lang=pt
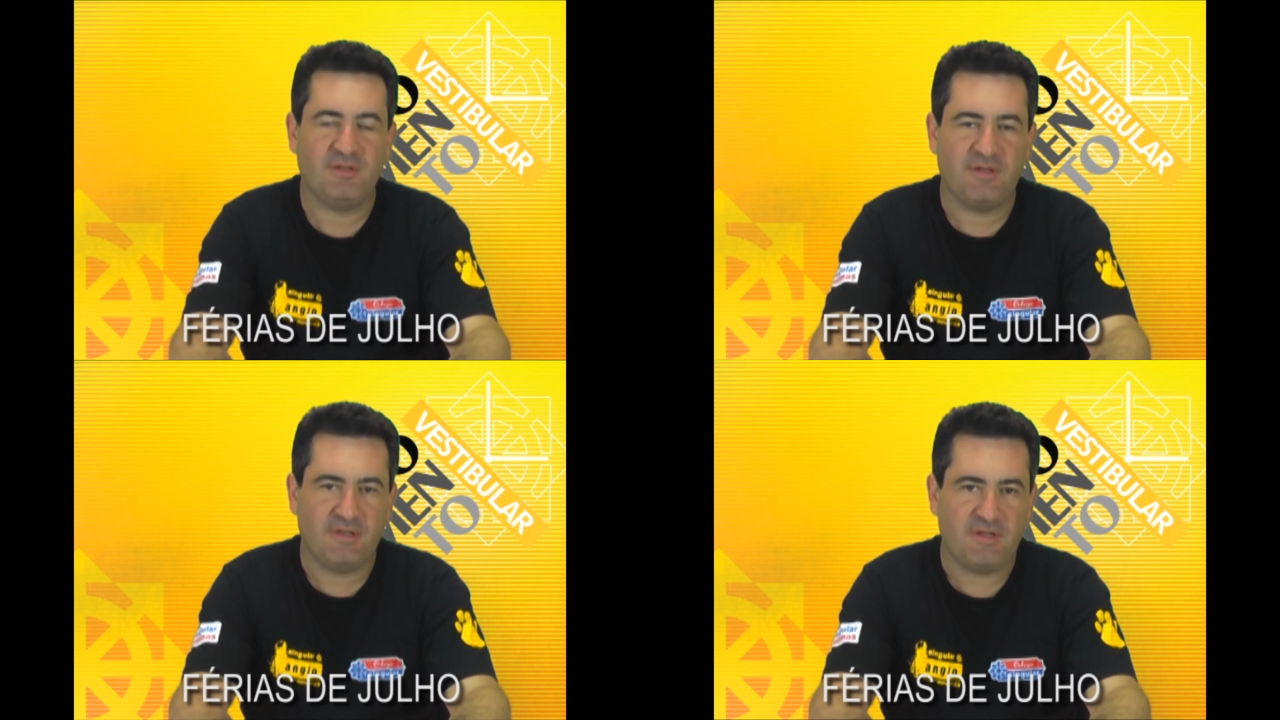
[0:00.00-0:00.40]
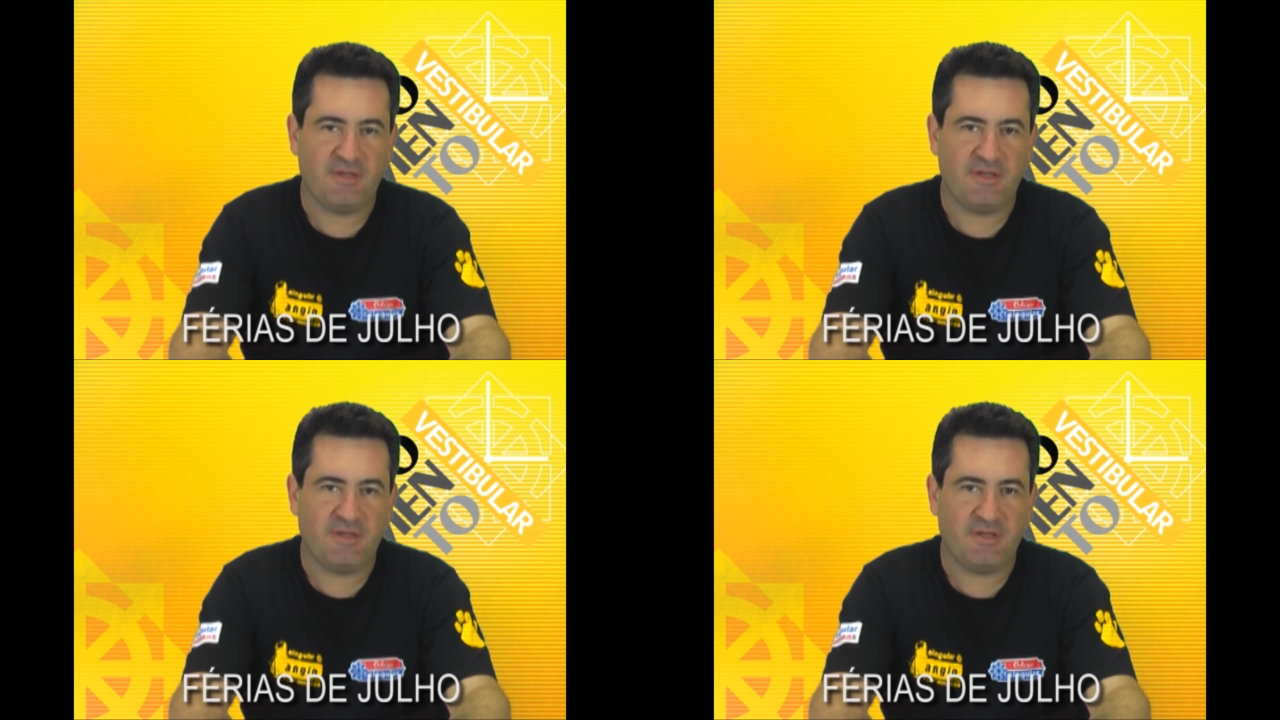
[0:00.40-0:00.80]

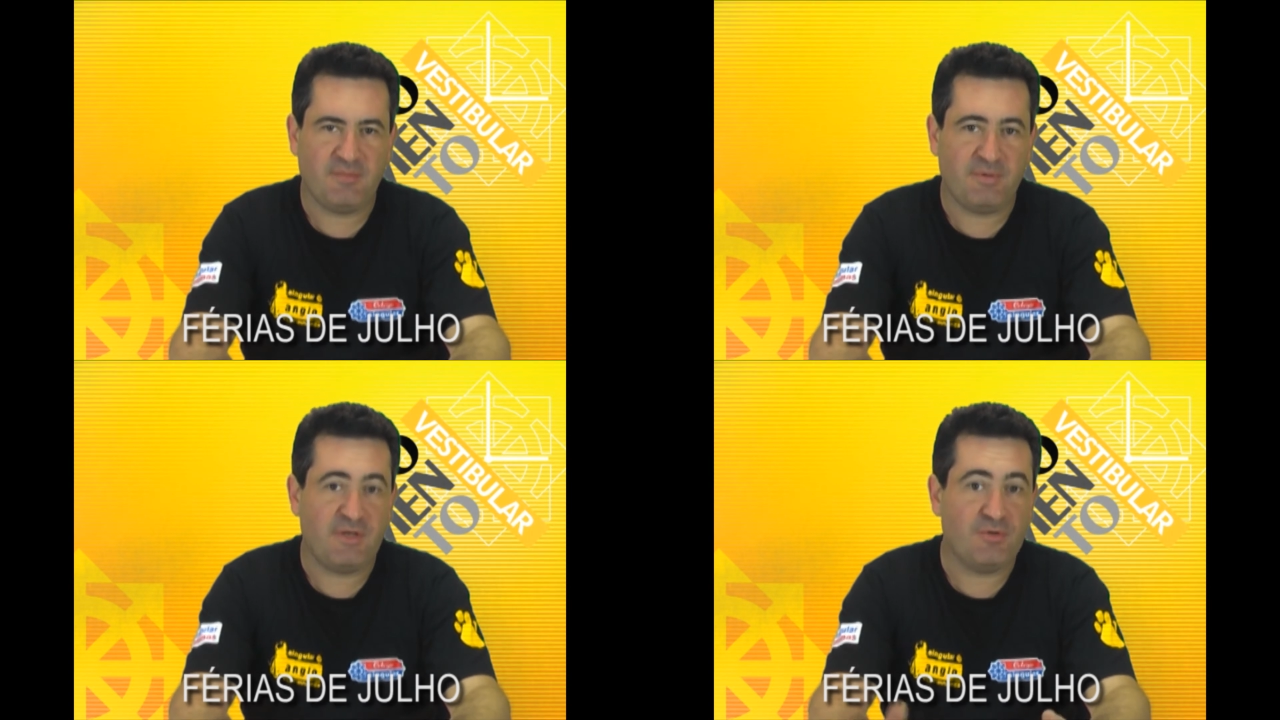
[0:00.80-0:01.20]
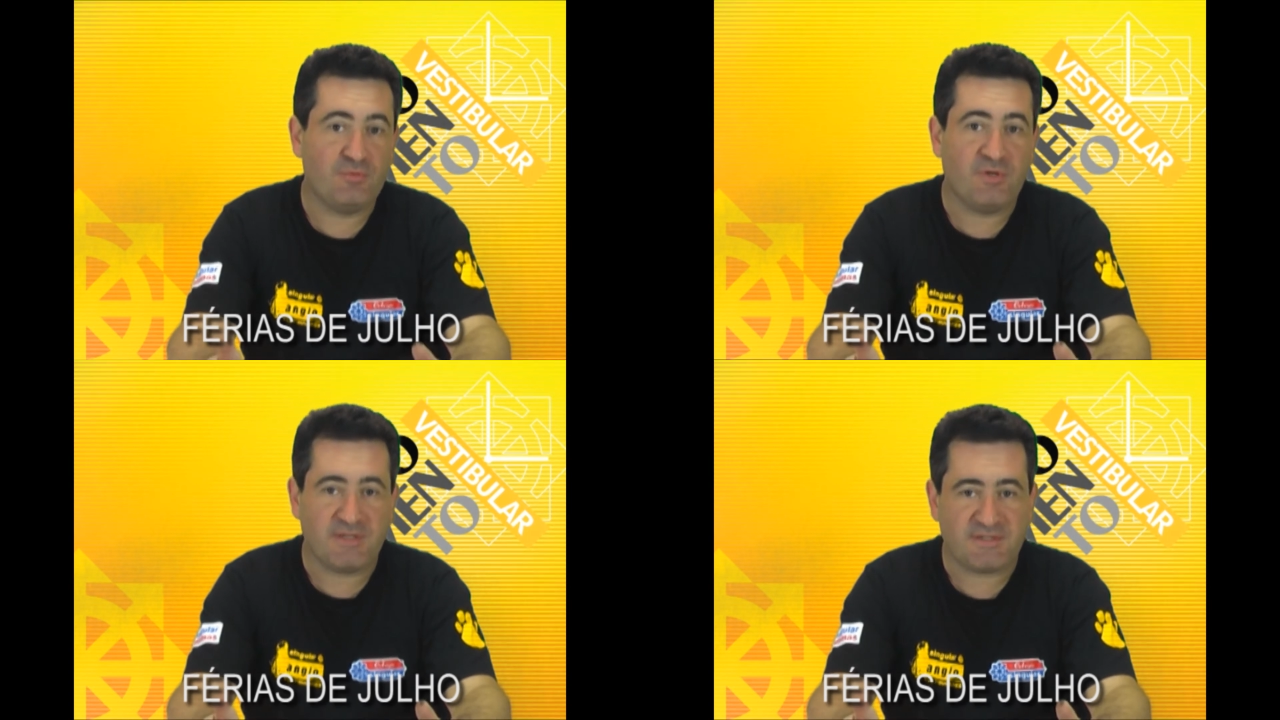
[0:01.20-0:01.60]
E
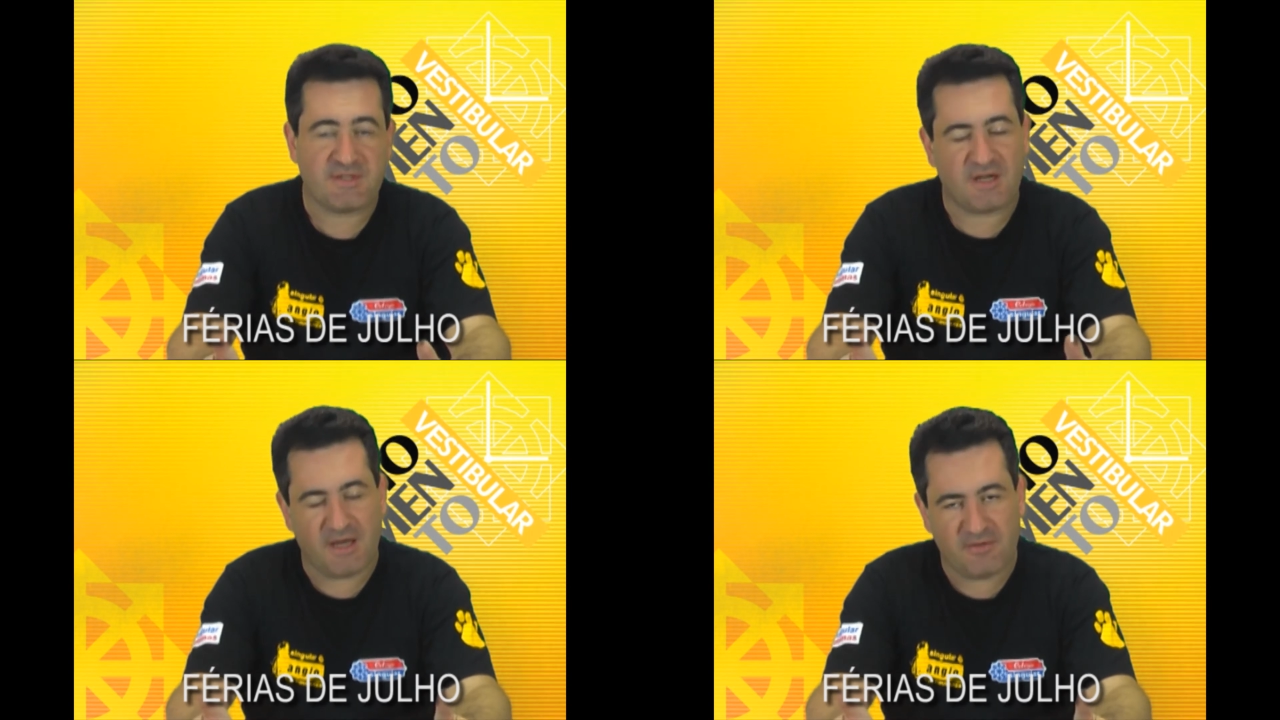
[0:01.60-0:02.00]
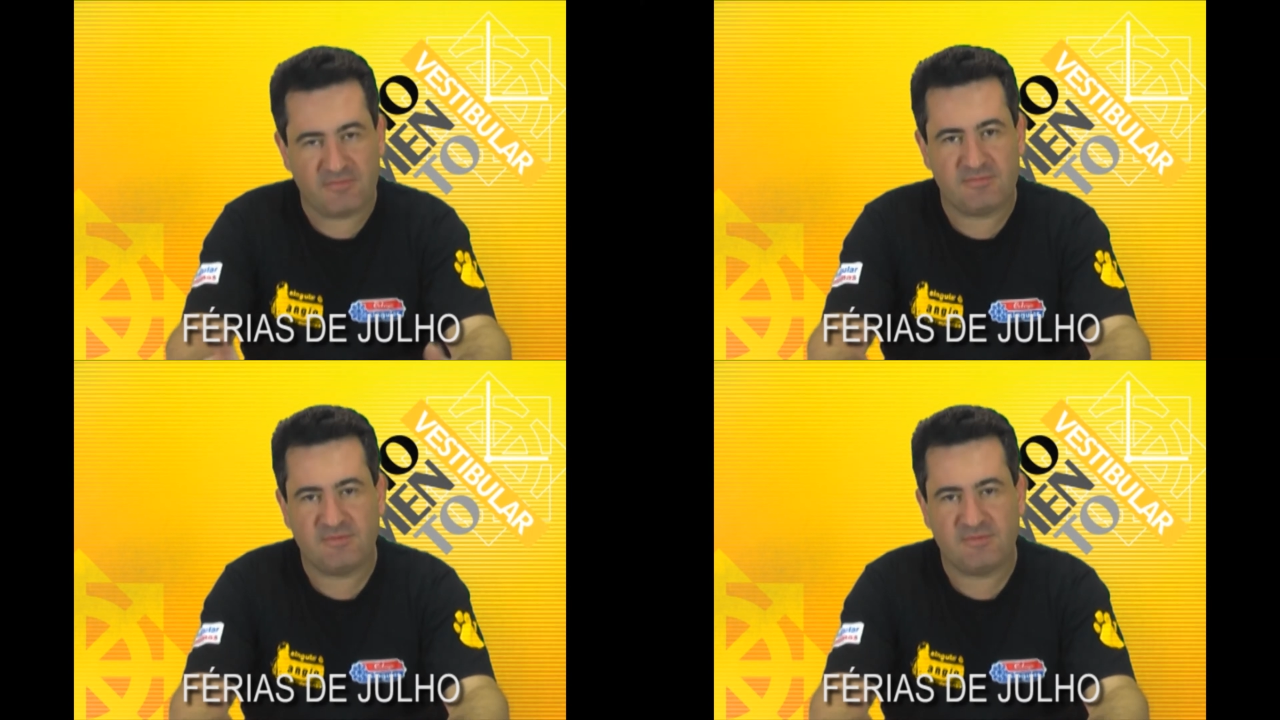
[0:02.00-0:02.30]
período esse, claro,